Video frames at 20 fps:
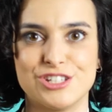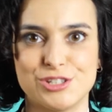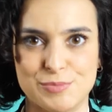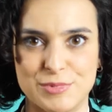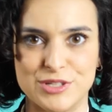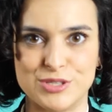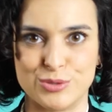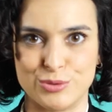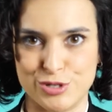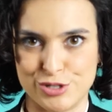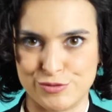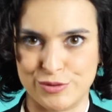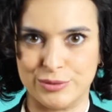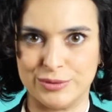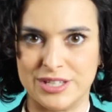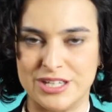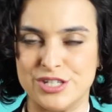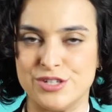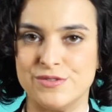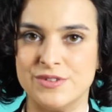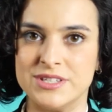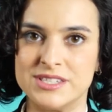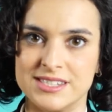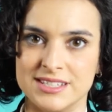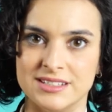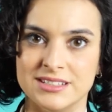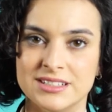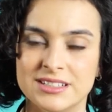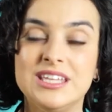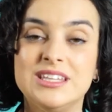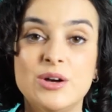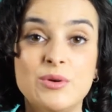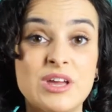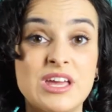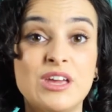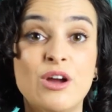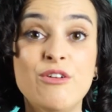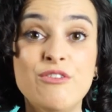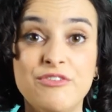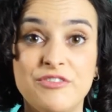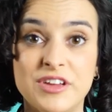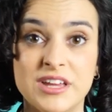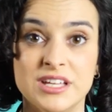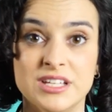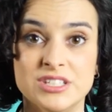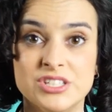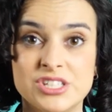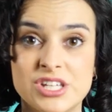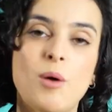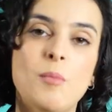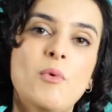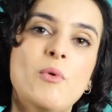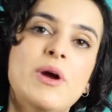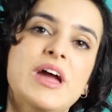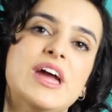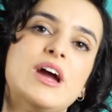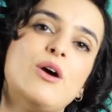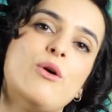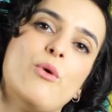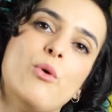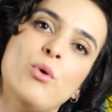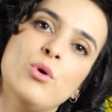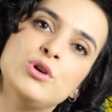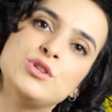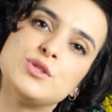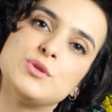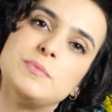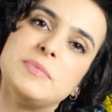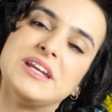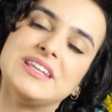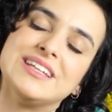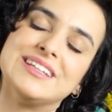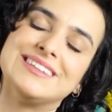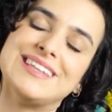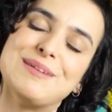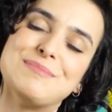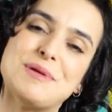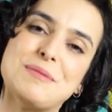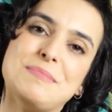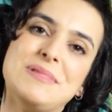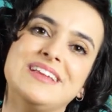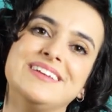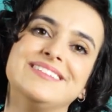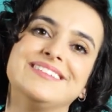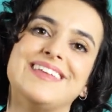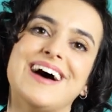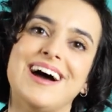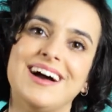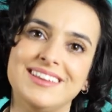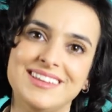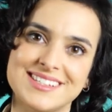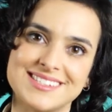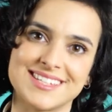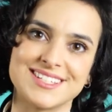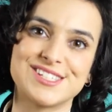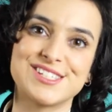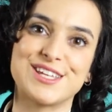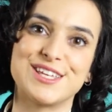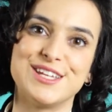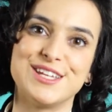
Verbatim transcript: que as pessoas vão ter de você. Então o que, que eu fiz? Como um recurso para tentar me blindar dessas